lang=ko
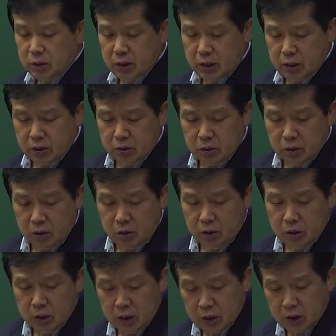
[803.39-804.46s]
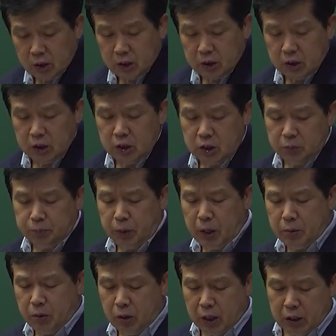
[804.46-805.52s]
자, 그래서
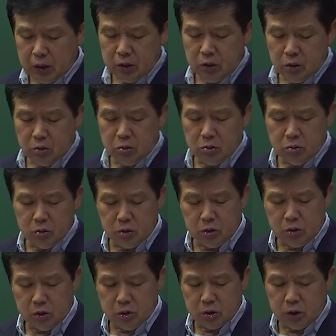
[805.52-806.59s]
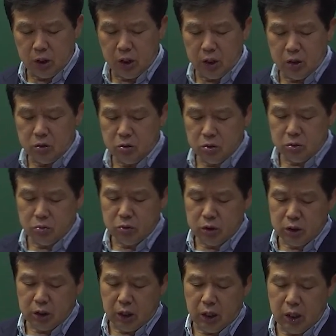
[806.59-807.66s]
28번 같은 경우는 그대로
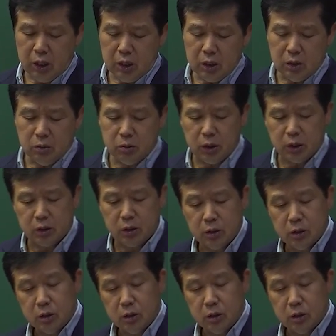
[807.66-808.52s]
우리가 어떻게 돼요?